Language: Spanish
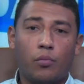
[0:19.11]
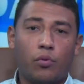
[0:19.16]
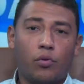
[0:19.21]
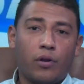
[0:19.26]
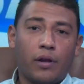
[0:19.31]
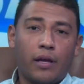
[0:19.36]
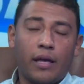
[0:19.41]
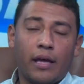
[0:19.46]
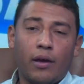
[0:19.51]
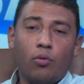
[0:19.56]

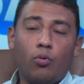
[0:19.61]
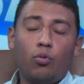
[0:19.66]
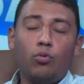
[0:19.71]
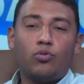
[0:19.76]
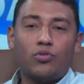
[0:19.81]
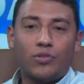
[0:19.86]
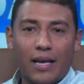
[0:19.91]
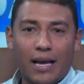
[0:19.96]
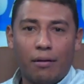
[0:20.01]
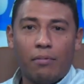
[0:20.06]
porque
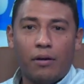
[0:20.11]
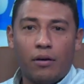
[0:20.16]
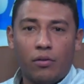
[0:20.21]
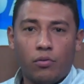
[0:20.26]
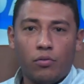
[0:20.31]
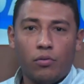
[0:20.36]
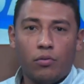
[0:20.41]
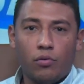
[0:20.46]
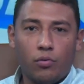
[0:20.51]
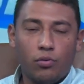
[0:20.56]
un
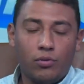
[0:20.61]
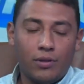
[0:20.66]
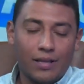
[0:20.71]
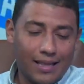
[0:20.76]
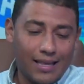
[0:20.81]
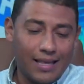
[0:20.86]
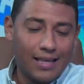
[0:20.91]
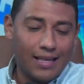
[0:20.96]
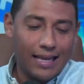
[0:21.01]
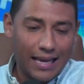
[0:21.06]
sábado
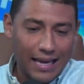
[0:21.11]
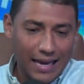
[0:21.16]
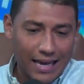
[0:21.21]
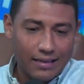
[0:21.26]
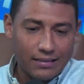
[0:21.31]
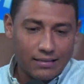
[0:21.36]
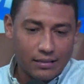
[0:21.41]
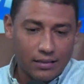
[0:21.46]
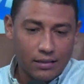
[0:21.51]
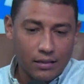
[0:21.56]
usted
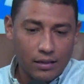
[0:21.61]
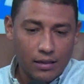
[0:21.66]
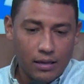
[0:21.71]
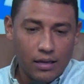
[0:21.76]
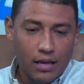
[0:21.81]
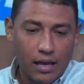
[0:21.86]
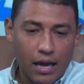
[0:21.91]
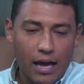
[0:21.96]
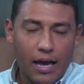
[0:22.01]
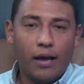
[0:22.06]
dedicarse
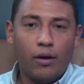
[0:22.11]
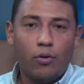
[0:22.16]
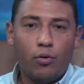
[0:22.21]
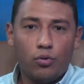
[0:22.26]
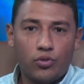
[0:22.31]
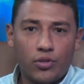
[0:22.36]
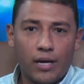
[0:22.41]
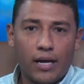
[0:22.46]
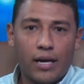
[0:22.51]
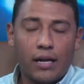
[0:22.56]
a
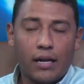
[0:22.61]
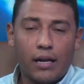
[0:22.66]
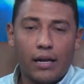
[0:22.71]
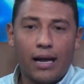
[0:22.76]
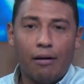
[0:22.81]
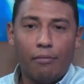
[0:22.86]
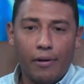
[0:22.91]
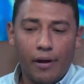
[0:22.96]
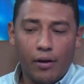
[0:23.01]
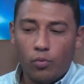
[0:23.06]
escuchar,
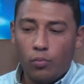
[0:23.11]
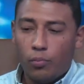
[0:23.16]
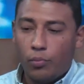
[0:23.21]
a ver un